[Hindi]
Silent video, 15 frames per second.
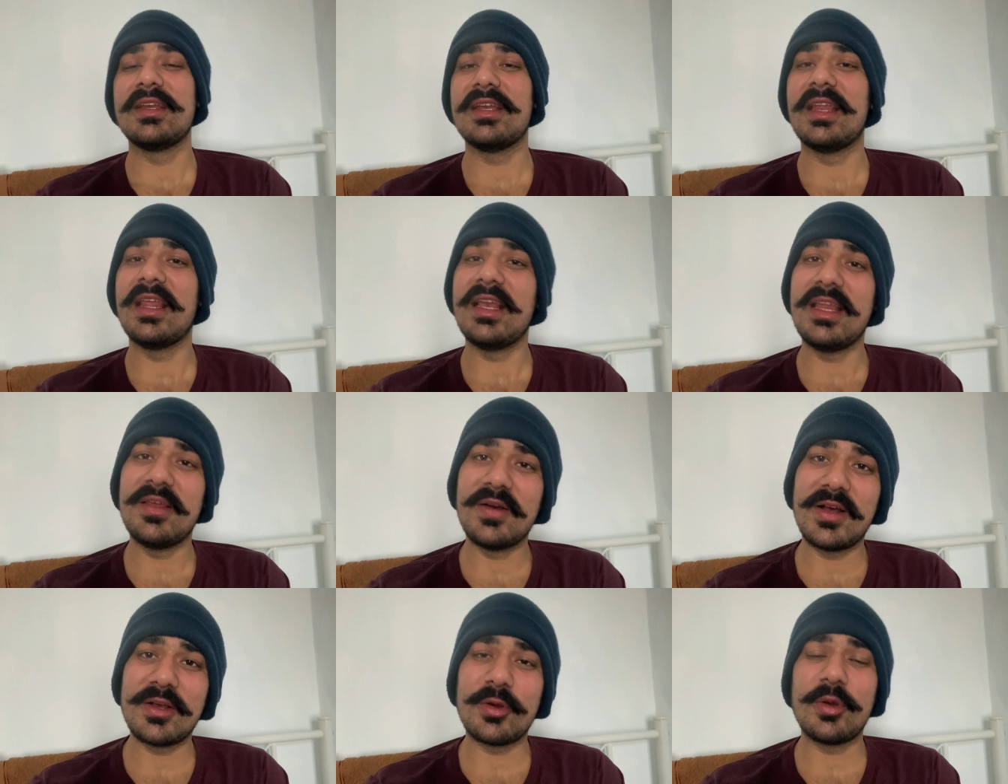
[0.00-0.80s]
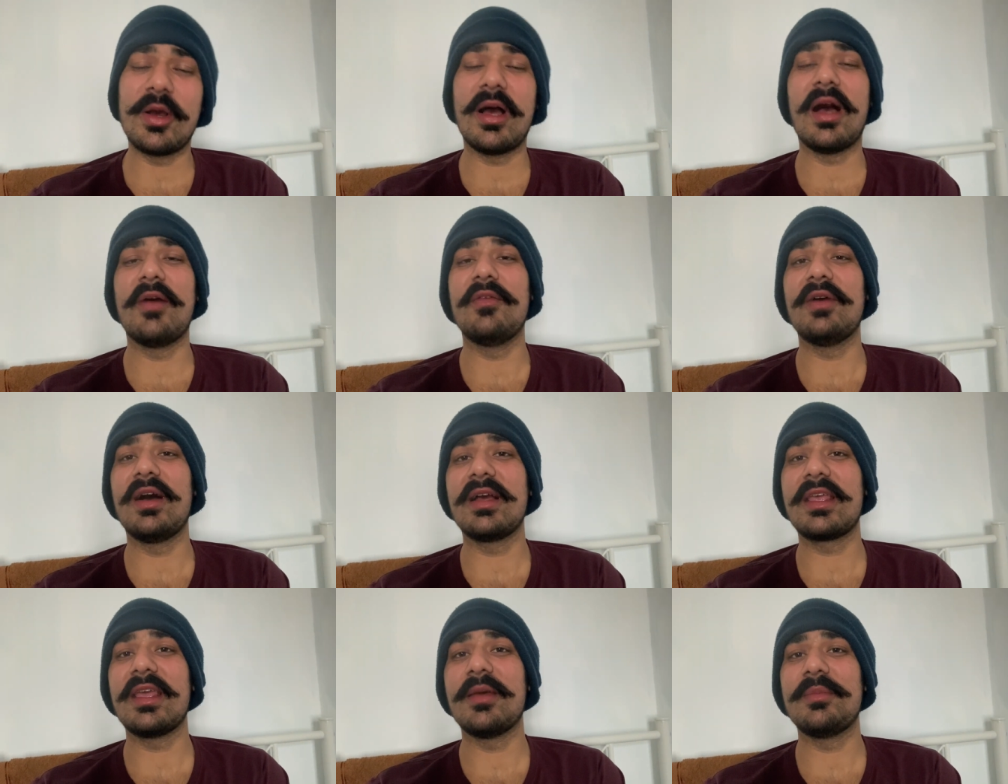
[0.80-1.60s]
डेली वहाँ को आप
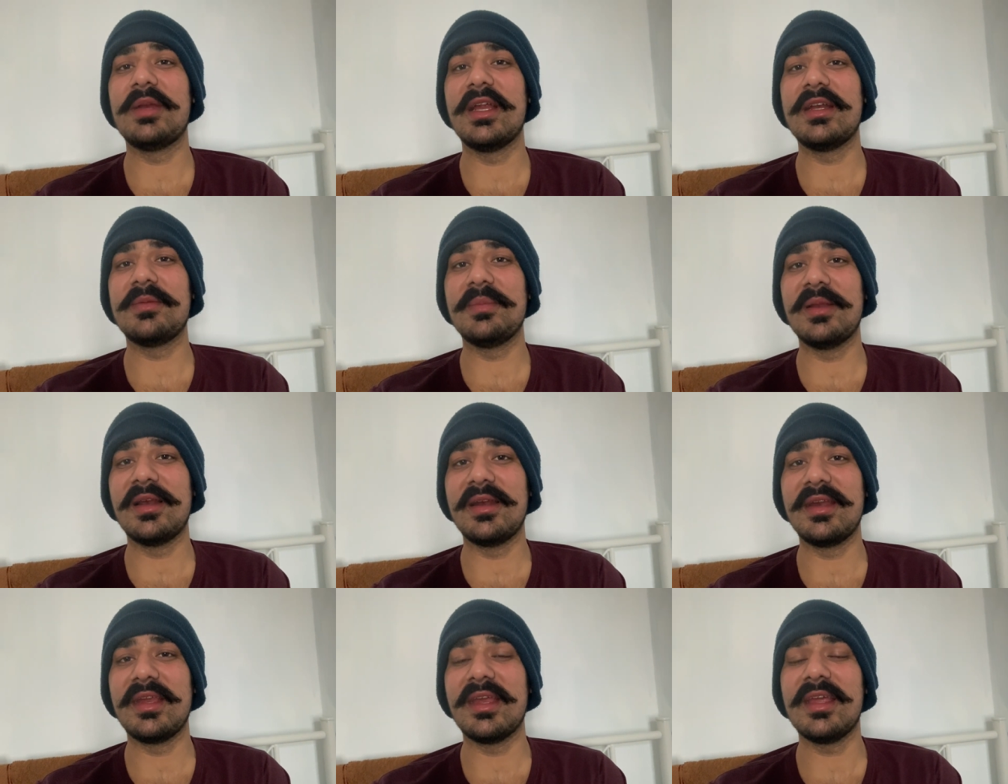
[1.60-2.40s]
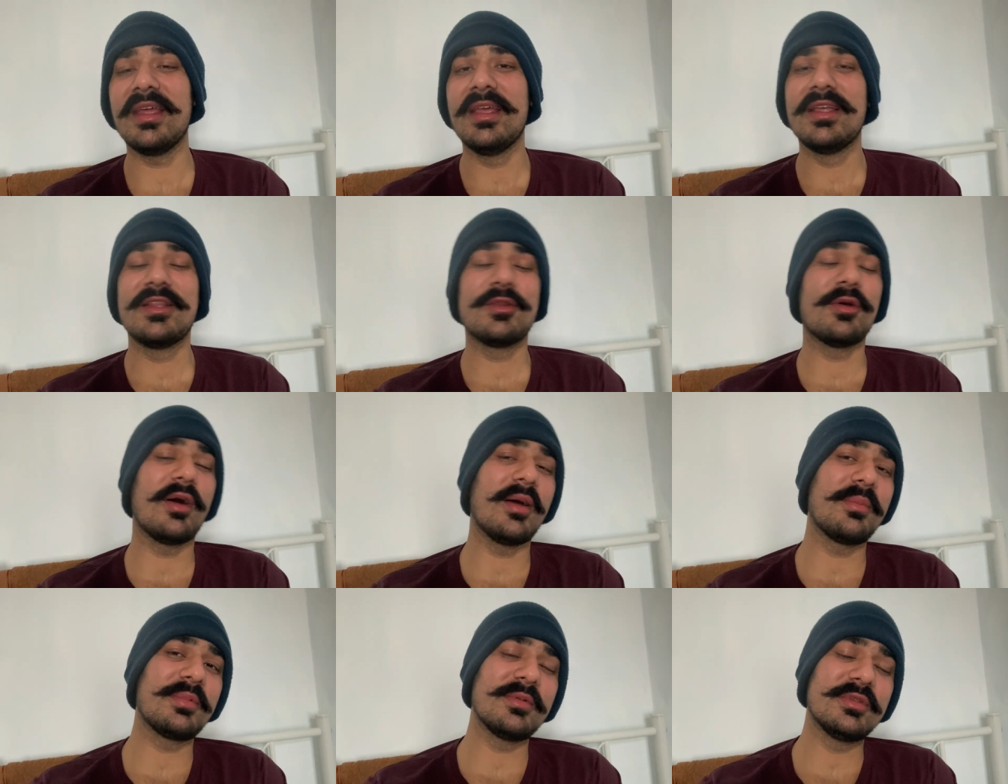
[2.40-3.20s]
वहाँ की अपडेट मिल रही है तो
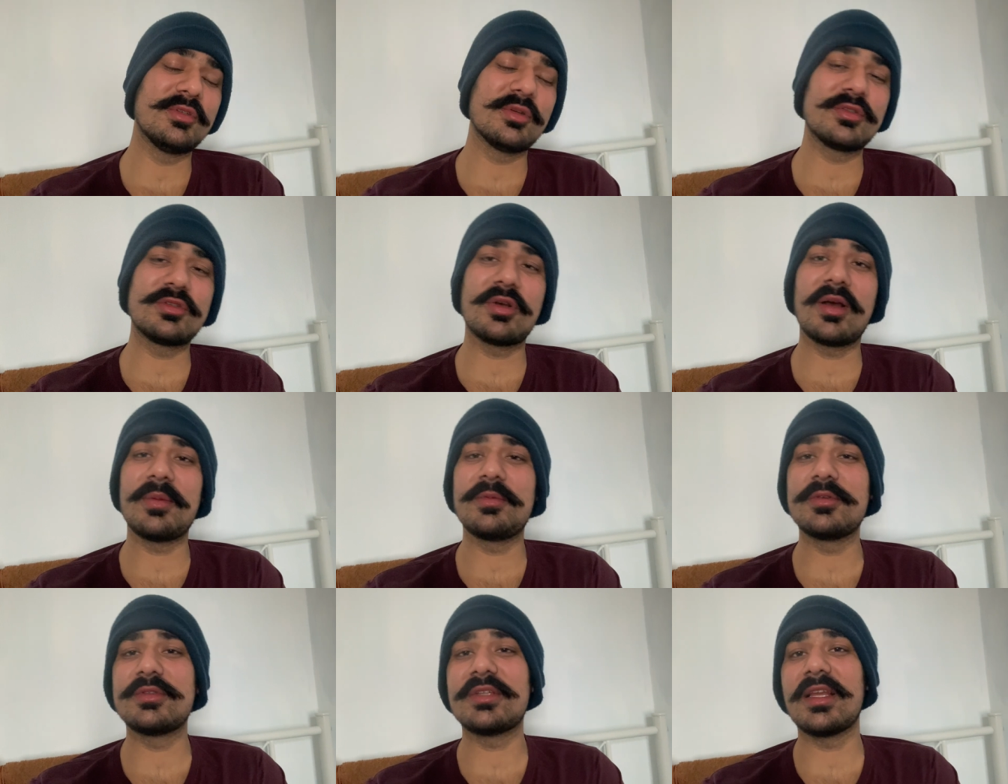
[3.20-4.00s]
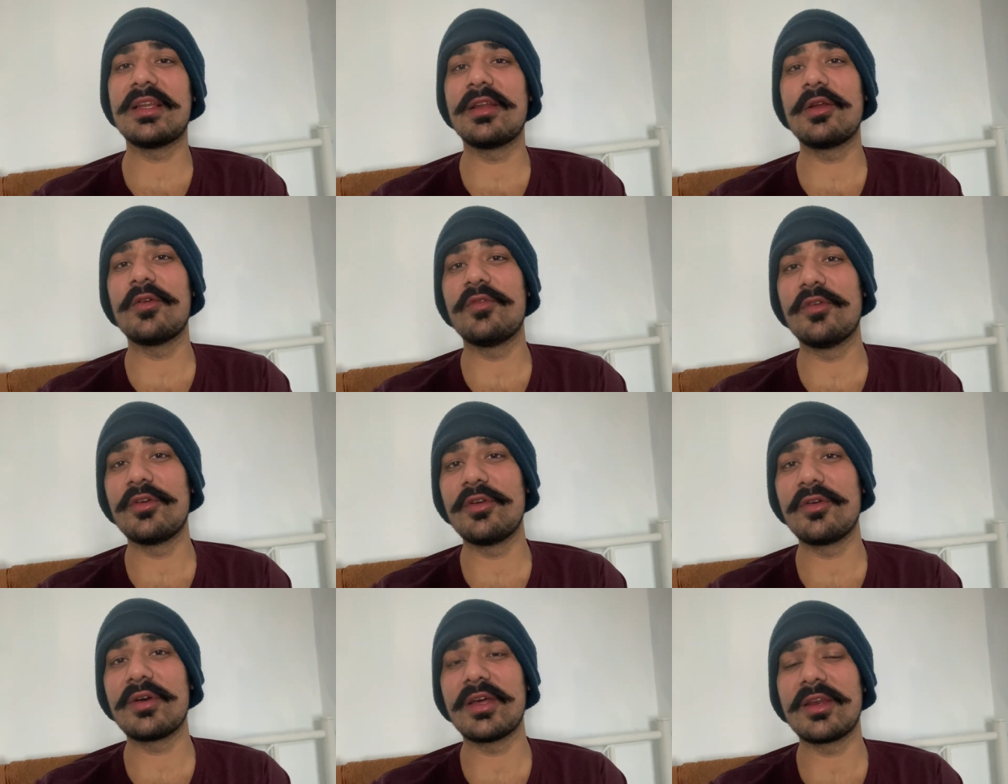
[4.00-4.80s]
आप जो जो आप उस चैनल को
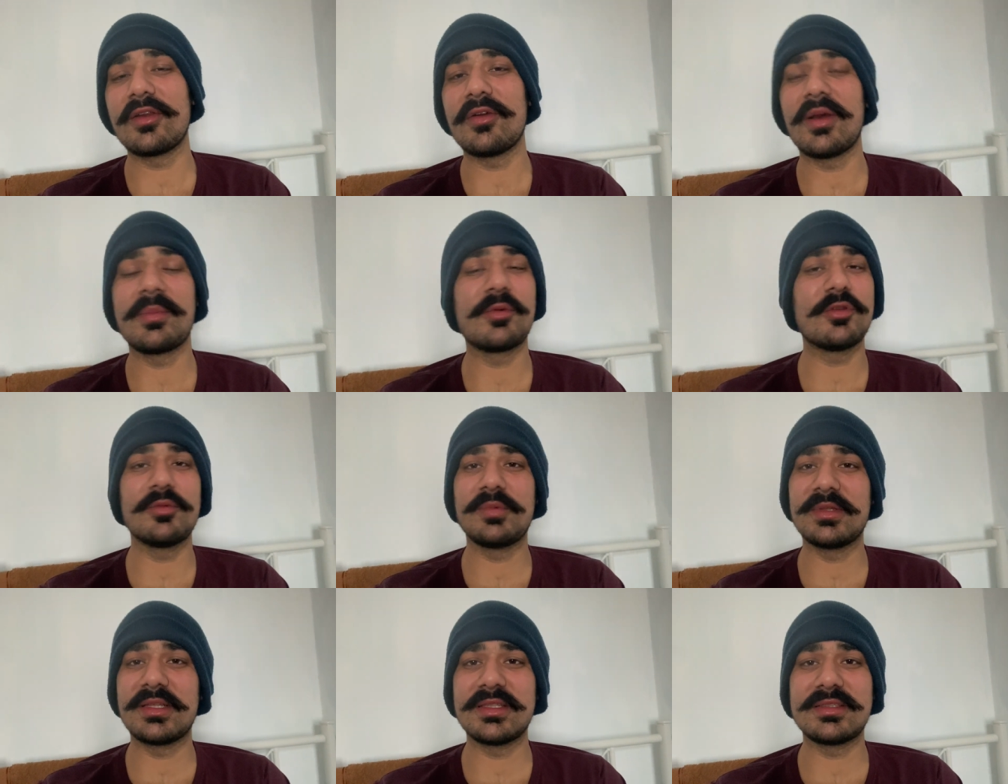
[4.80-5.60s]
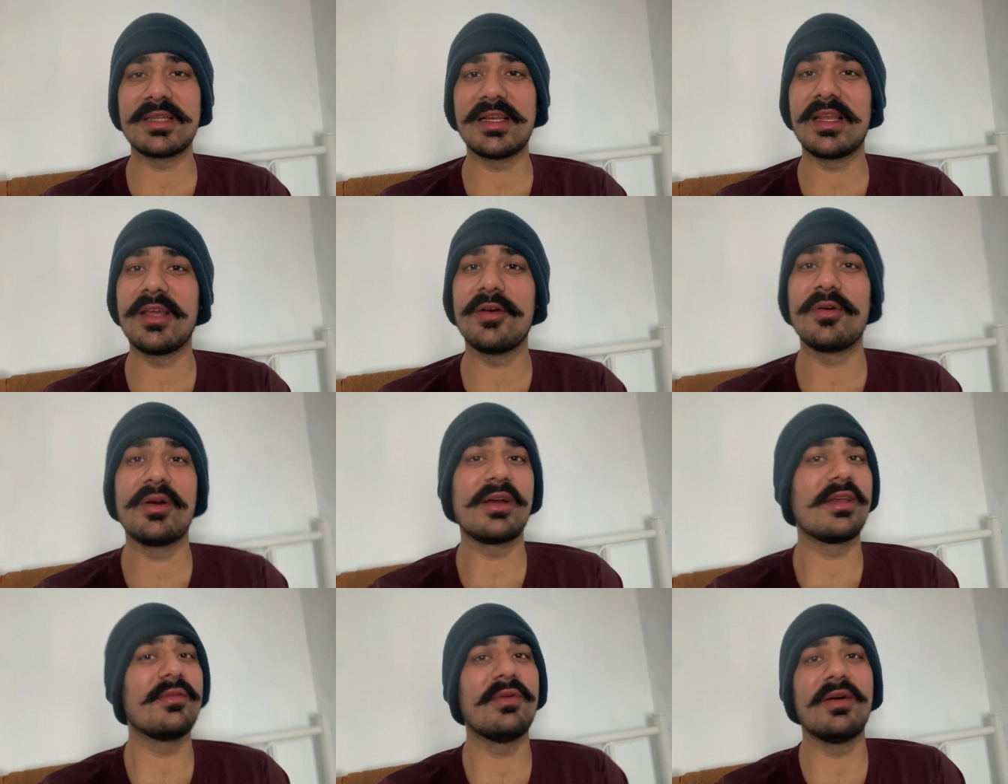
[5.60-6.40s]
फॉलो कर रहे हो आपको तो पता चल गया
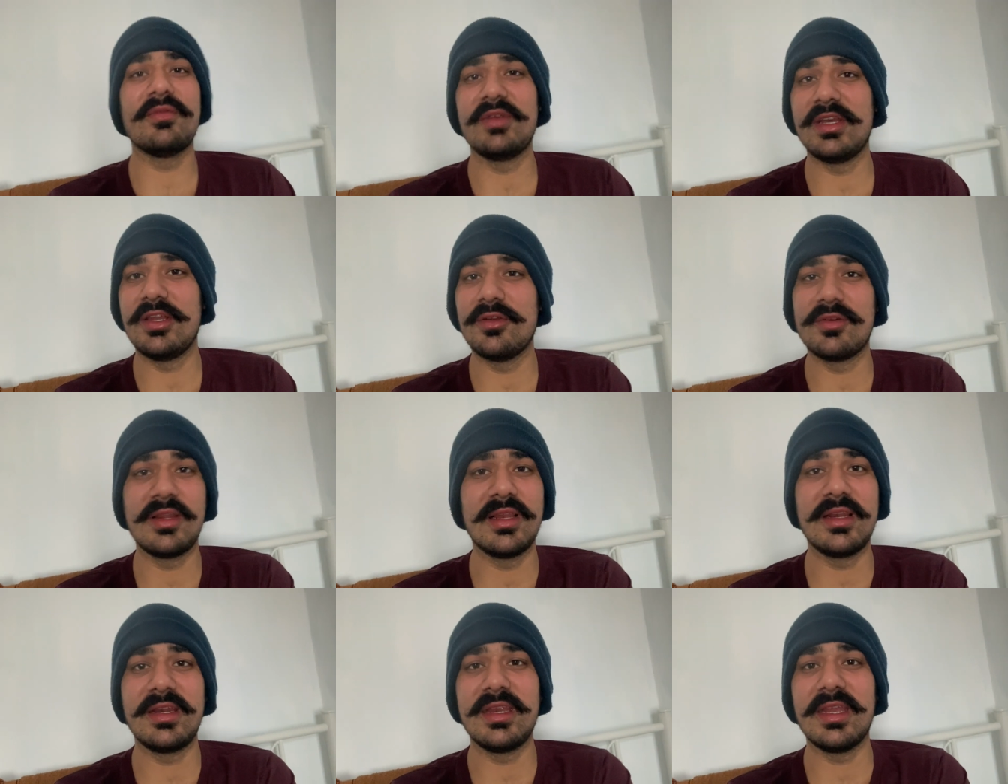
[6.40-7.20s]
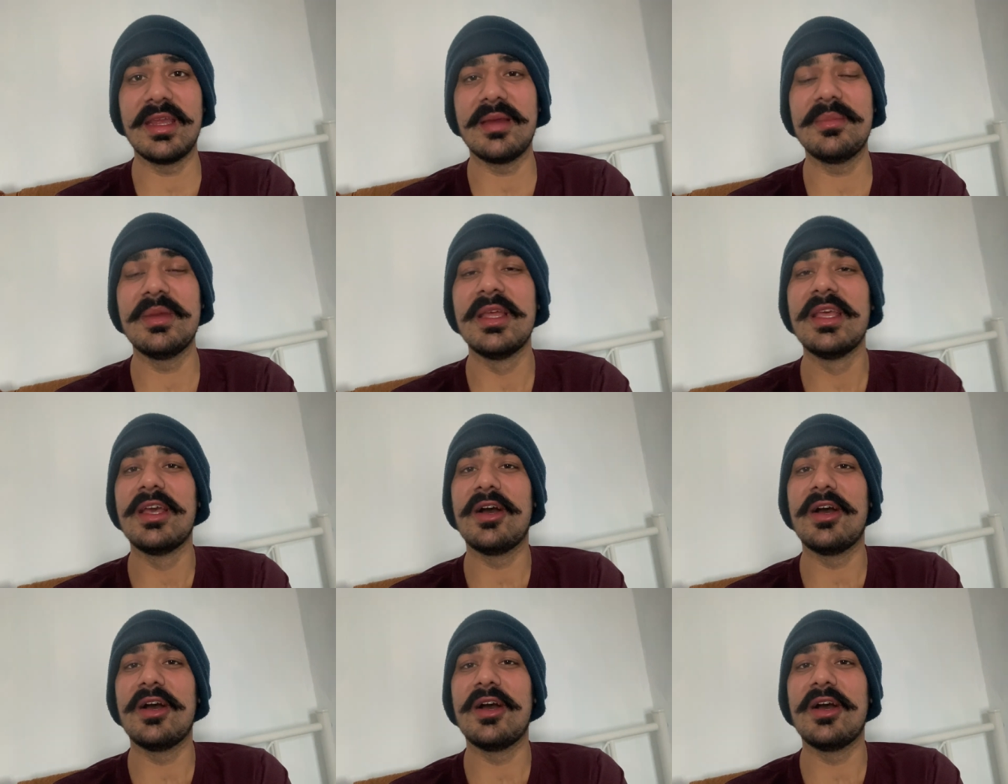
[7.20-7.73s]
होगा कि वहाँ वीडियो डल रही है अब